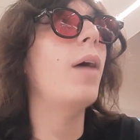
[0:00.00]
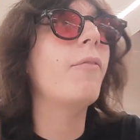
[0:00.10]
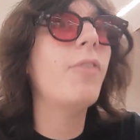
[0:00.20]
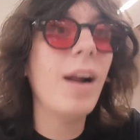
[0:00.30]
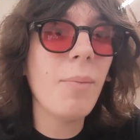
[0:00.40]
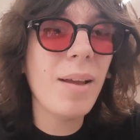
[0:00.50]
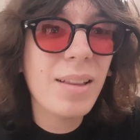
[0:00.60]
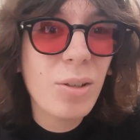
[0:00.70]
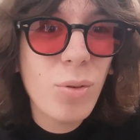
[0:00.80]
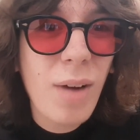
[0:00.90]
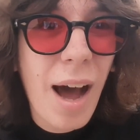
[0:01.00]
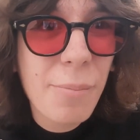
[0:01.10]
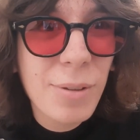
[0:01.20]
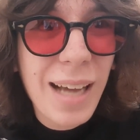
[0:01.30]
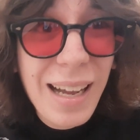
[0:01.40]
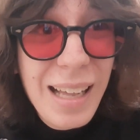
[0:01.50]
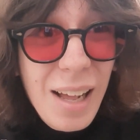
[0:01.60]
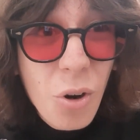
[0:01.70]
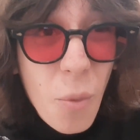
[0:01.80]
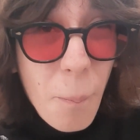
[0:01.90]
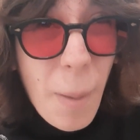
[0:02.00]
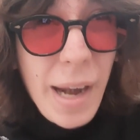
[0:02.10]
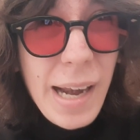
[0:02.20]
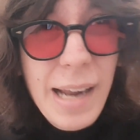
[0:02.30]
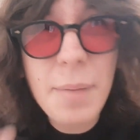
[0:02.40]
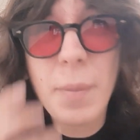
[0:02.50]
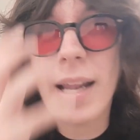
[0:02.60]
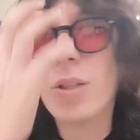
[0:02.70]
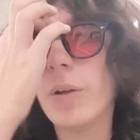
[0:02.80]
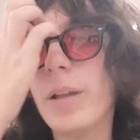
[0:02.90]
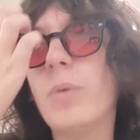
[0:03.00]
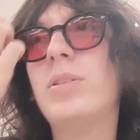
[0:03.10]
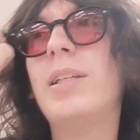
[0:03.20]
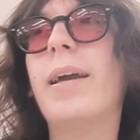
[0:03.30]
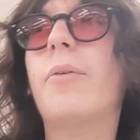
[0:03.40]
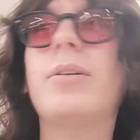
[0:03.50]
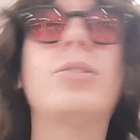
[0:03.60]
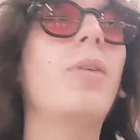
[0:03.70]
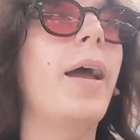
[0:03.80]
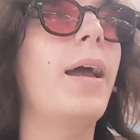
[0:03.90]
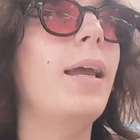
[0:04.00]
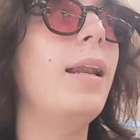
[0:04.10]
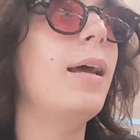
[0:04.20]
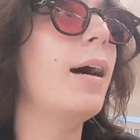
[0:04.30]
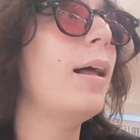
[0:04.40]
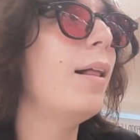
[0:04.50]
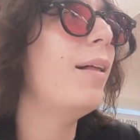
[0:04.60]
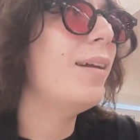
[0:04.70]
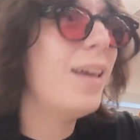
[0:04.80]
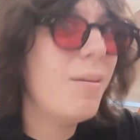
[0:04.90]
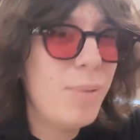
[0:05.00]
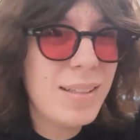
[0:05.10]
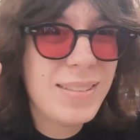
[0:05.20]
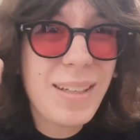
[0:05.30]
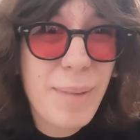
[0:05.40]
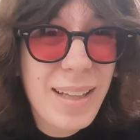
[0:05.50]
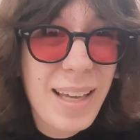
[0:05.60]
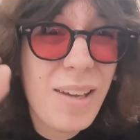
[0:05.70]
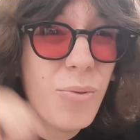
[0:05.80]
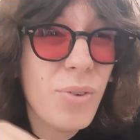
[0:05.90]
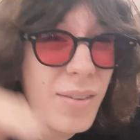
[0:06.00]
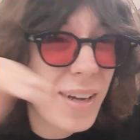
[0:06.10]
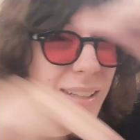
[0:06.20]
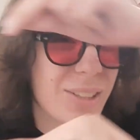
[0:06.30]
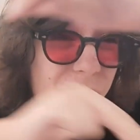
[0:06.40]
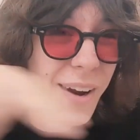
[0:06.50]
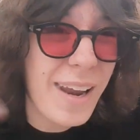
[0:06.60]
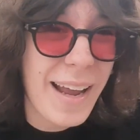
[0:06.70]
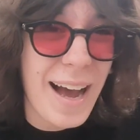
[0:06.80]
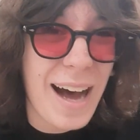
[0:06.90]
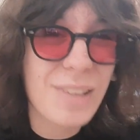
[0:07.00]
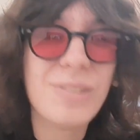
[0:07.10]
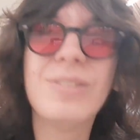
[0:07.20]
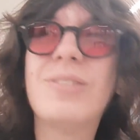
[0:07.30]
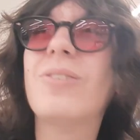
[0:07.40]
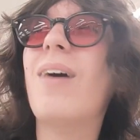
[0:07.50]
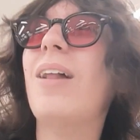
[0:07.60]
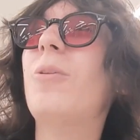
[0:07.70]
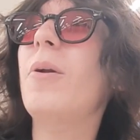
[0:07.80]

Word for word: finalmente sull'Aputa, compare l'animaletto di Nausicaa, e questo è il Ghibli Cinematic Universe collegato, tutto quanto.